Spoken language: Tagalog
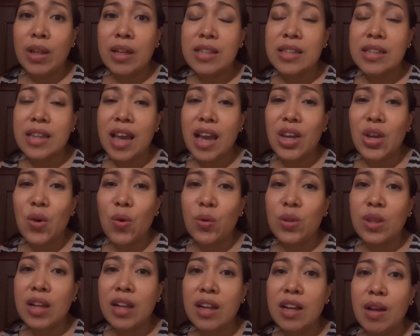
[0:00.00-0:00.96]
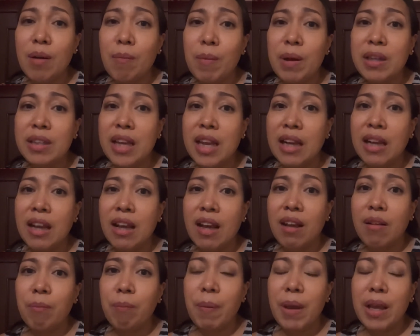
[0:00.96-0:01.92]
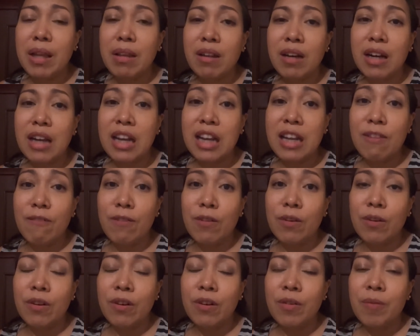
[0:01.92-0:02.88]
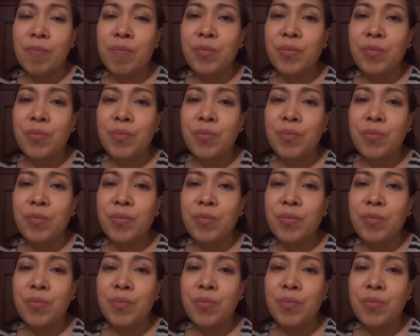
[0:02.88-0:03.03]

Kasi ayoko talagang mag-take ng pain reliever.